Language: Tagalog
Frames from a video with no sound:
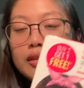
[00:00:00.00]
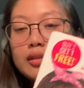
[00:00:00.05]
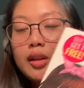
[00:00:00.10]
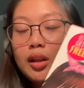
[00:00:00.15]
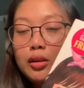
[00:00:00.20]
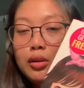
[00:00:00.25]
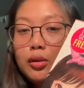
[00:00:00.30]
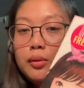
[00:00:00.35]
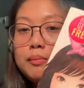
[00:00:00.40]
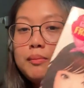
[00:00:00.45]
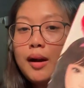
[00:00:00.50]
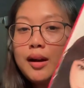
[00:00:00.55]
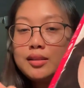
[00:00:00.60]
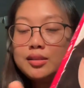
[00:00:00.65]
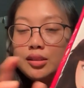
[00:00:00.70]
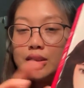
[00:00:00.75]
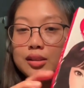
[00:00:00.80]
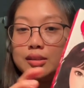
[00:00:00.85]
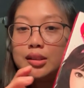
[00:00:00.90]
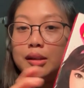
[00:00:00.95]
Tatlong
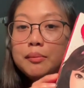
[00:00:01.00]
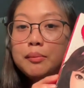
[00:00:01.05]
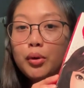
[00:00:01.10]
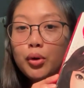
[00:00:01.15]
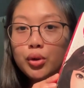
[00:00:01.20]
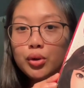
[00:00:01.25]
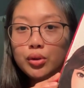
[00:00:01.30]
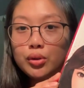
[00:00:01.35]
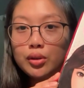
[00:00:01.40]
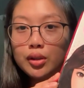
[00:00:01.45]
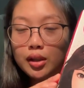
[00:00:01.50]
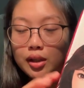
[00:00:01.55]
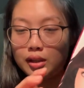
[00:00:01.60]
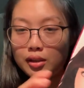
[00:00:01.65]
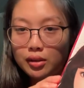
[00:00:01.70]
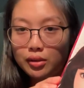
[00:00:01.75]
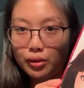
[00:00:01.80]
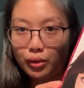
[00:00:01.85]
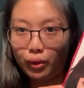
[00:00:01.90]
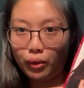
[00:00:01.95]
box na sabon na
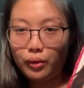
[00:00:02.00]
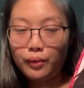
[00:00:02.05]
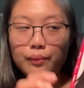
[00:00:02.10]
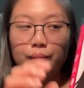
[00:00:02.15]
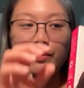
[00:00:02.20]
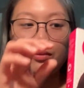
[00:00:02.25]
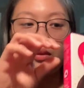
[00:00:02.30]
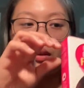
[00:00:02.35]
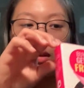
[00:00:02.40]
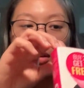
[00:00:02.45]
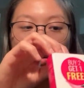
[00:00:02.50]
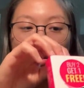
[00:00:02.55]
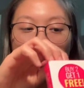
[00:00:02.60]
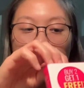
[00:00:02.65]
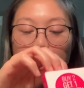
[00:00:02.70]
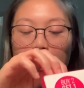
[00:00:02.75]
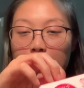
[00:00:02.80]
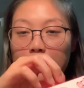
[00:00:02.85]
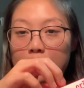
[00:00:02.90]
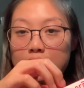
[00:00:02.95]
ganito.
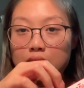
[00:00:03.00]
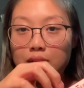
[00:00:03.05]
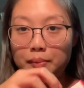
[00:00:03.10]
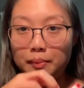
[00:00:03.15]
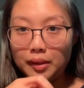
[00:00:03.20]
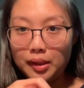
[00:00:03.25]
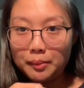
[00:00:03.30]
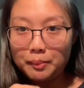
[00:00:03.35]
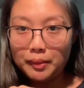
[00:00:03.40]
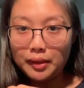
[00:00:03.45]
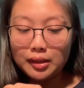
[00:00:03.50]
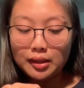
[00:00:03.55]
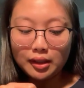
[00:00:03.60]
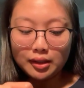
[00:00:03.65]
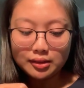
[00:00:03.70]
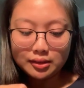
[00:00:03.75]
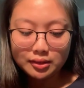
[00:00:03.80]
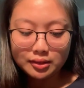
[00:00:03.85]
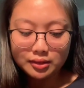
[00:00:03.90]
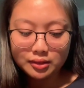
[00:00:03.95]
Galing din sa
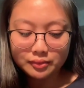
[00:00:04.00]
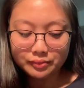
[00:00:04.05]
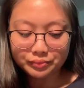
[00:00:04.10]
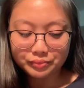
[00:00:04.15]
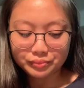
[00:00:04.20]
Pilipinas.